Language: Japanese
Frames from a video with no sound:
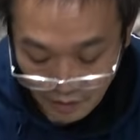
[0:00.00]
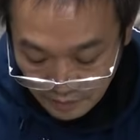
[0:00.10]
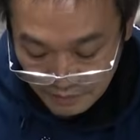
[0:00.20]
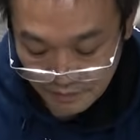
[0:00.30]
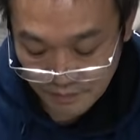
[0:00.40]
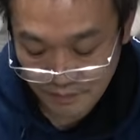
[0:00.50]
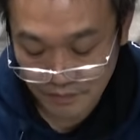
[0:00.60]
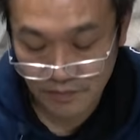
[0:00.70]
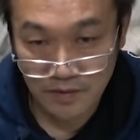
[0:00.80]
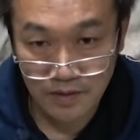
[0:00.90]
はい
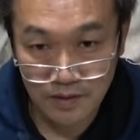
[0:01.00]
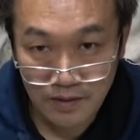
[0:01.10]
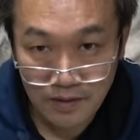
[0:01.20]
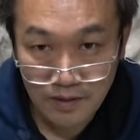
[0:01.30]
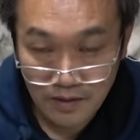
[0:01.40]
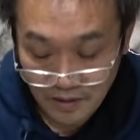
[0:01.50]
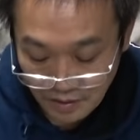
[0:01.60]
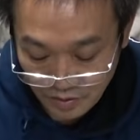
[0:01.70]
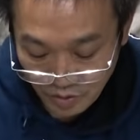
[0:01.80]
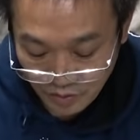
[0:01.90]

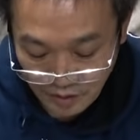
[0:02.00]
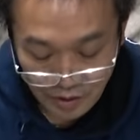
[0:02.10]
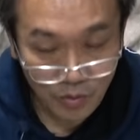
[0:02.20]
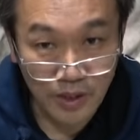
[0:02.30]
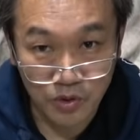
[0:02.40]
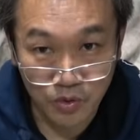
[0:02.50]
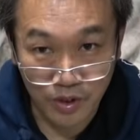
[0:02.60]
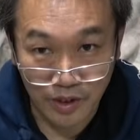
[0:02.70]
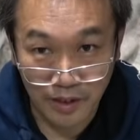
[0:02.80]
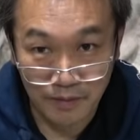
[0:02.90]
それではあとは祈る
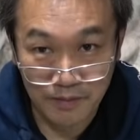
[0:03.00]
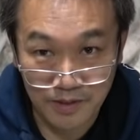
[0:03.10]
だけ